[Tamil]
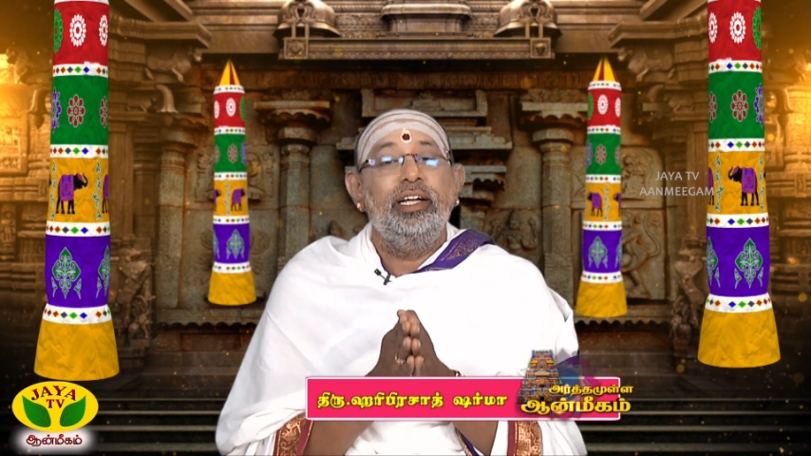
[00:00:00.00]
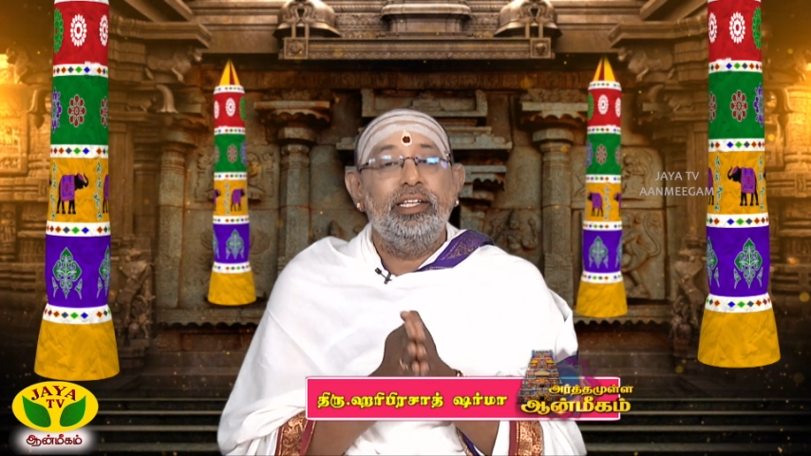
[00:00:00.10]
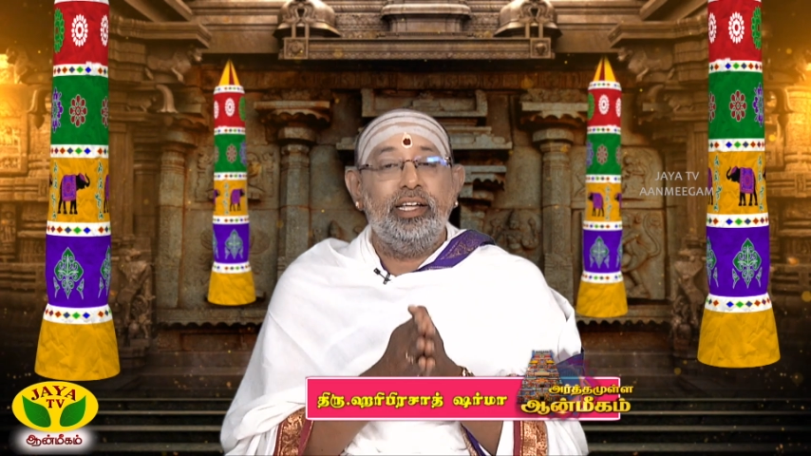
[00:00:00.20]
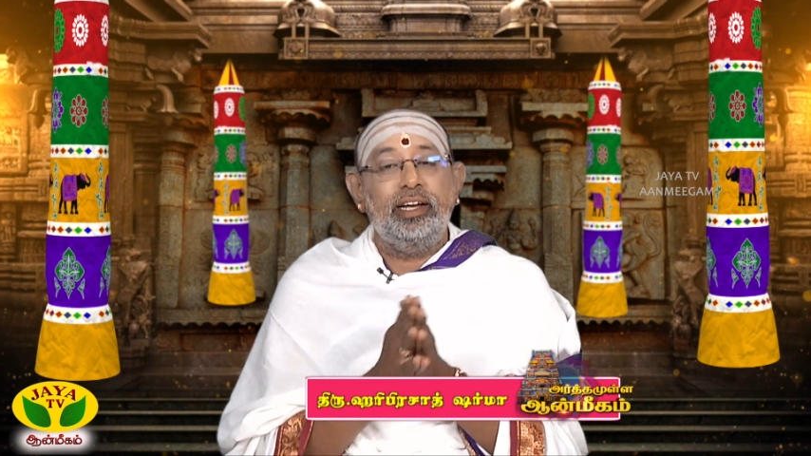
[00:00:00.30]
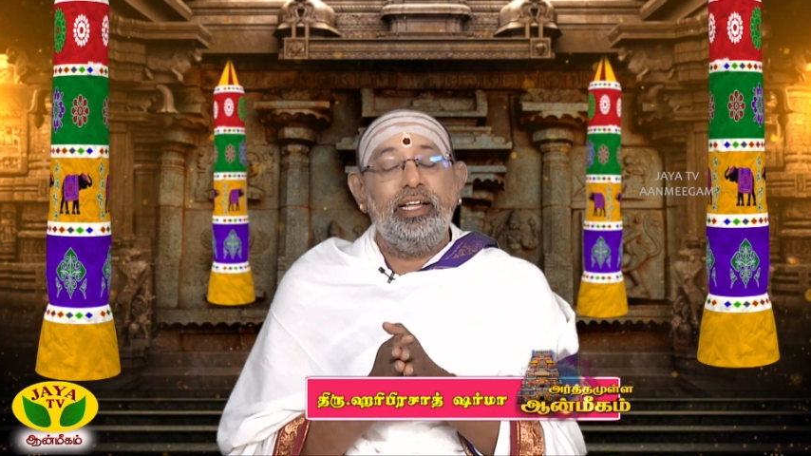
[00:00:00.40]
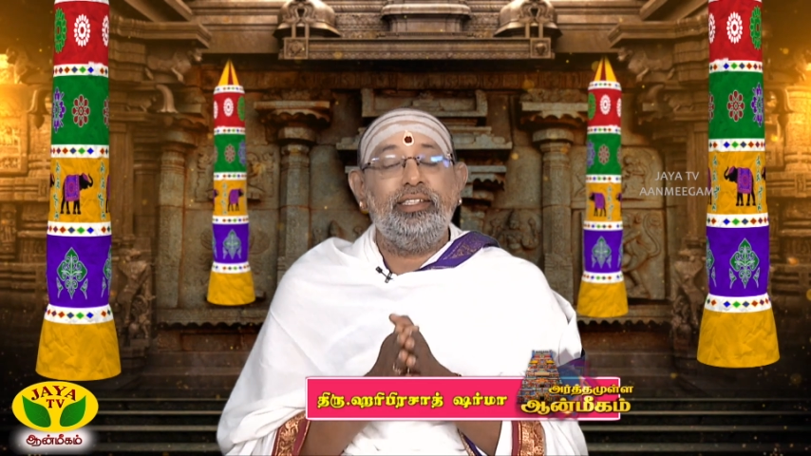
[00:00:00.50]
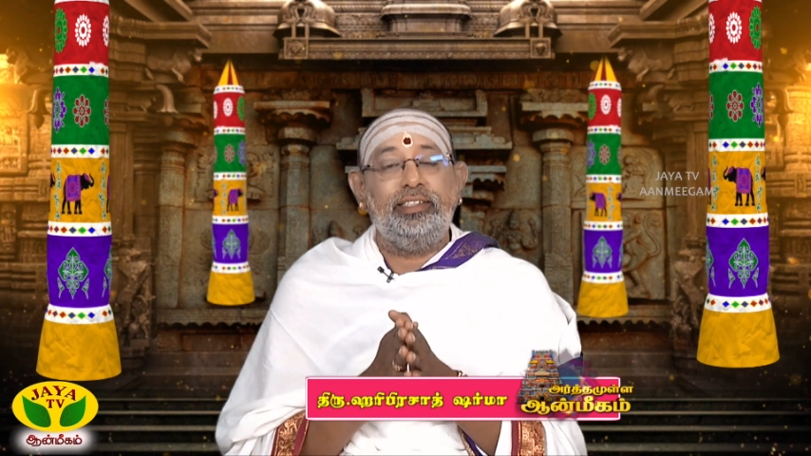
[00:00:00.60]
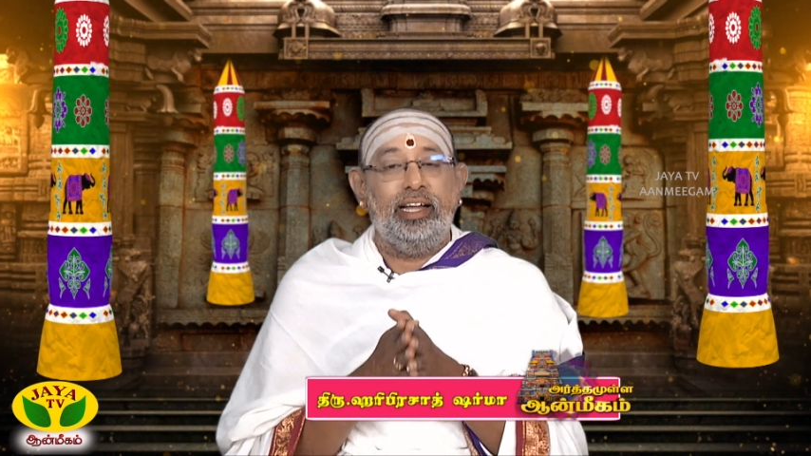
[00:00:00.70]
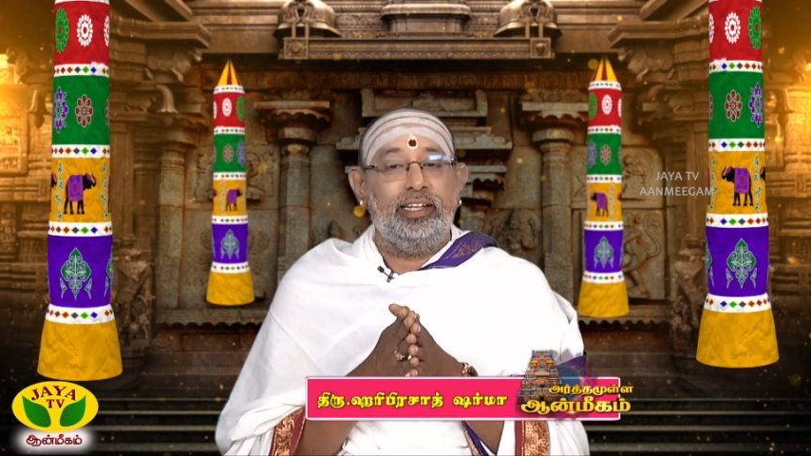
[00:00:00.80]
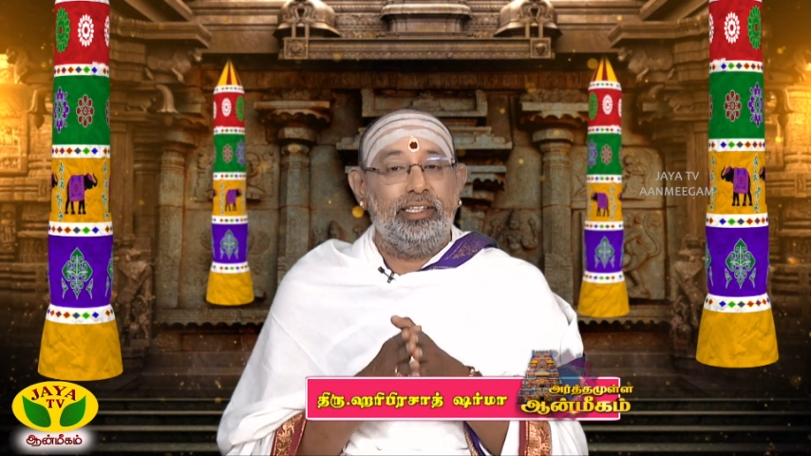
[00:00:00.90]
இது என்ன
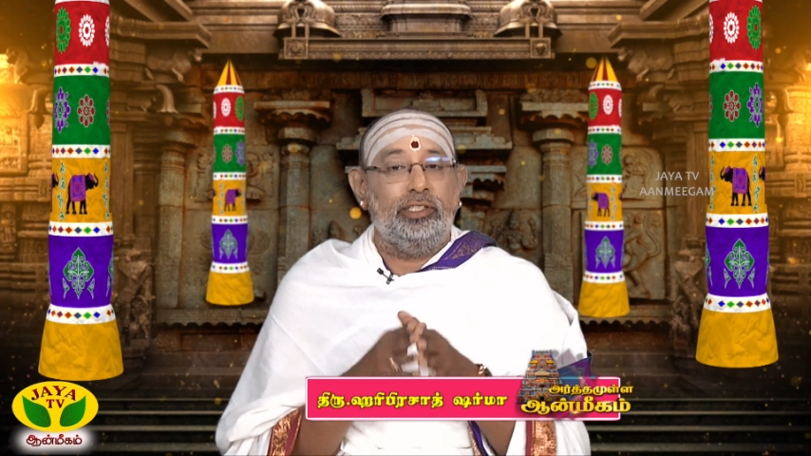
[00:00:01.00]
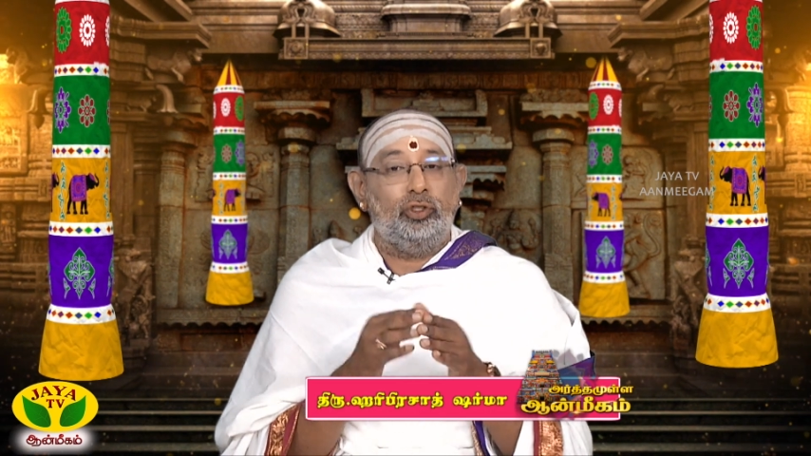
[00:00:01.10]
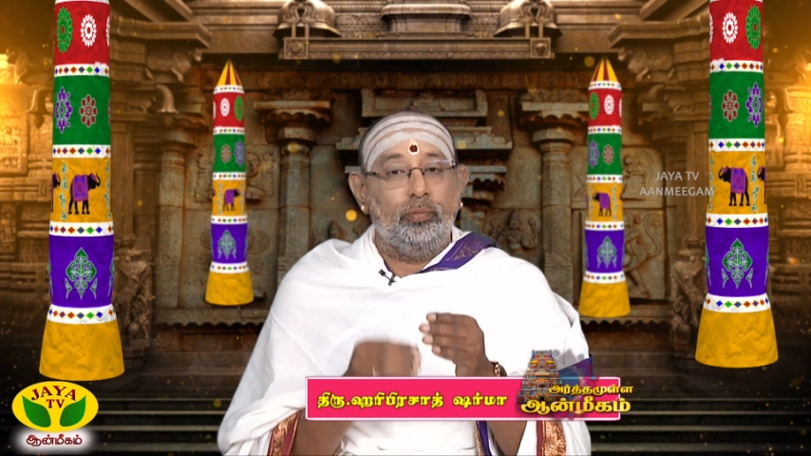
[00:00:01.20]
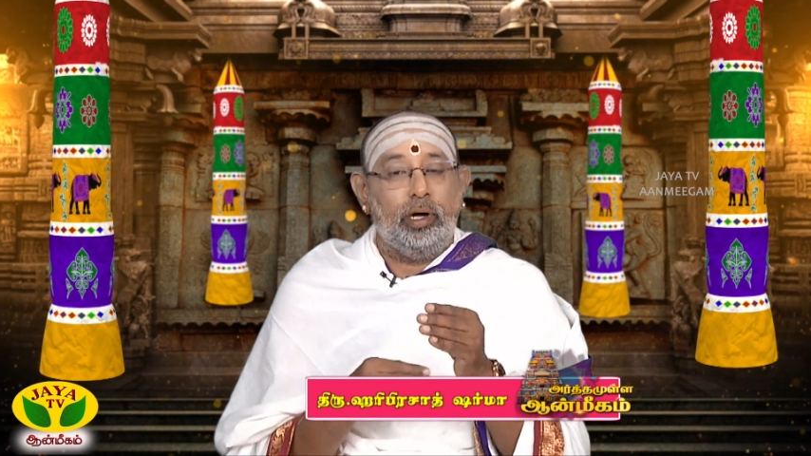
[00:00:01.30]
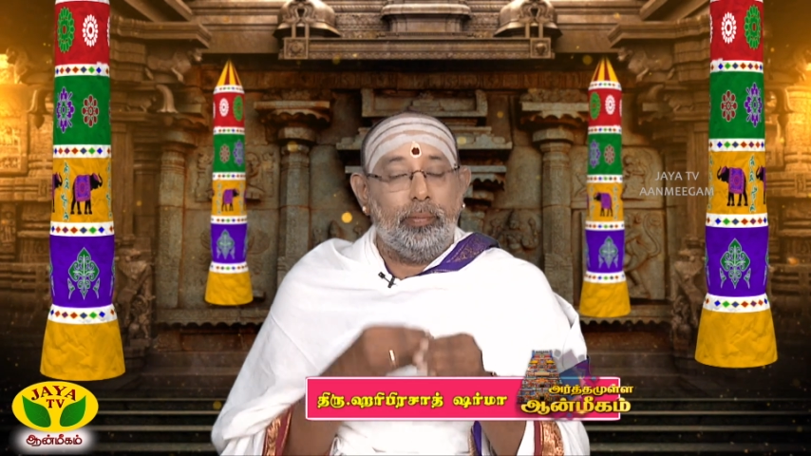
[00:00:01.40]
சார் இது சும்மா